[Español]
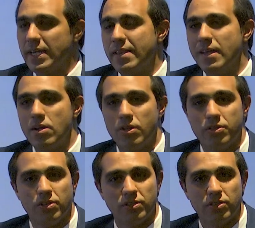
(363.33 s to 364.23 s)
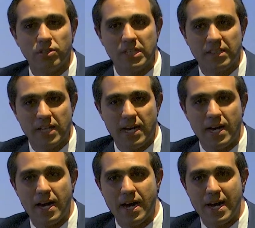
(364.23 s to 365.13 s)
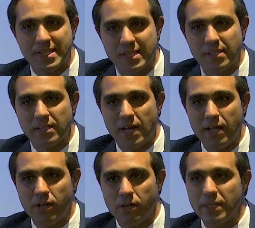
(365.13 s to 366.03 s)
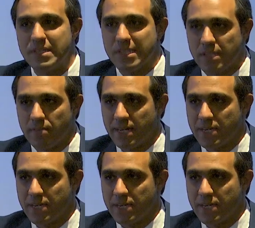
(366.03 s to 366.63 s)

es de los donde está asentado el Sistema